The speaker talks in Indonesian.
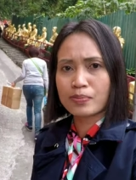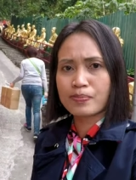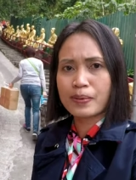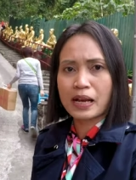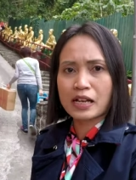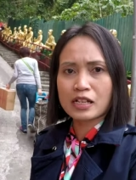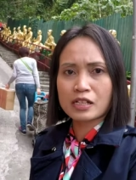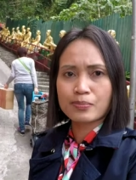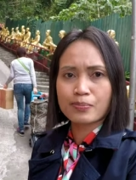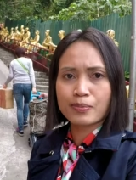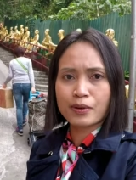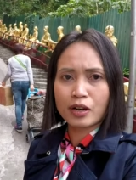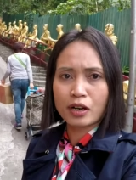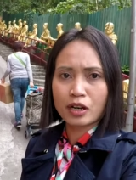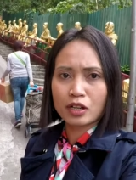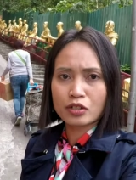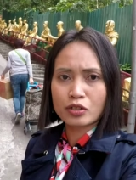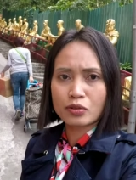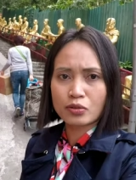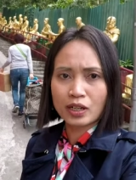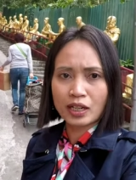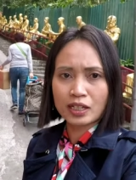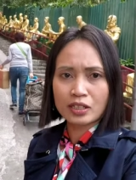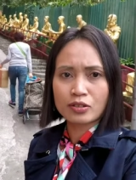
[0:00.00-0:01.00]
paspor
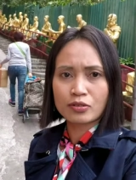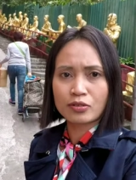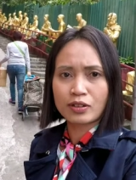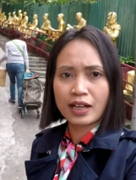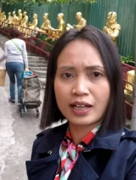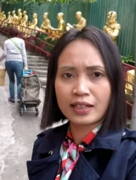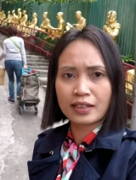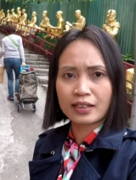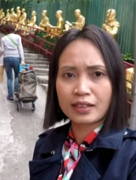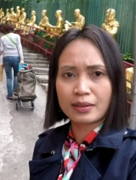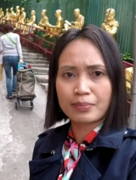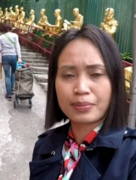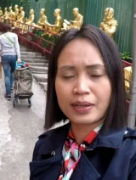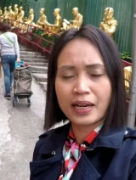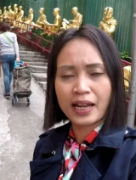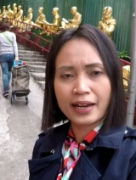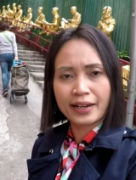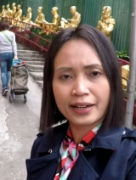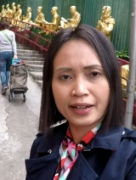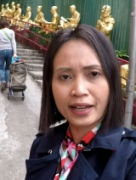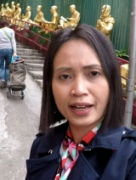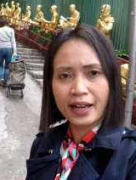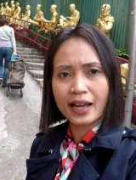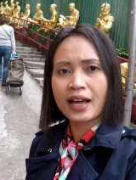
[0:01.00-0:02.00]
surat-surat ke
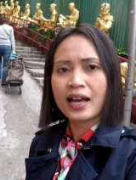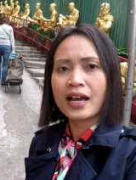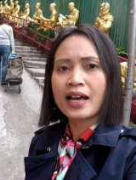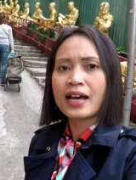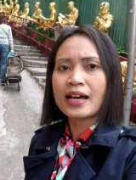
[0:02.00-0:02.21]
Belanda